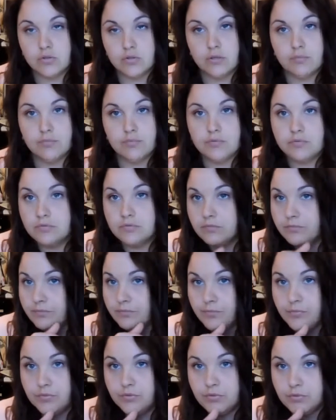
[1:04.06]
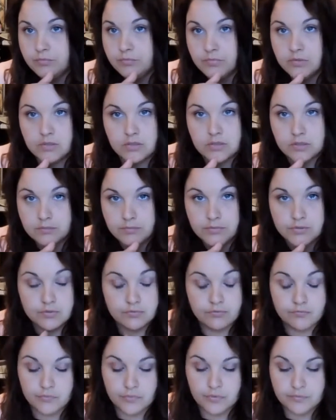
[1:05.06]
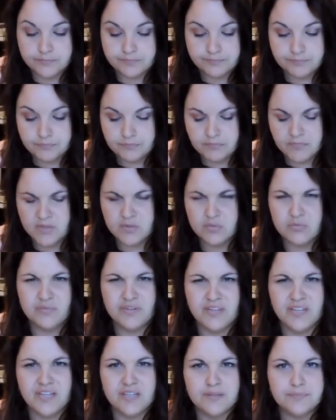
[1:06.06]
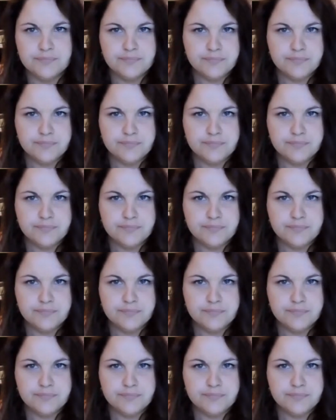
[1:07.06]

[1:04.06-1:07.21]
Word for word: j'aurais plus, plus eu mon souvenir. M'en souvenir.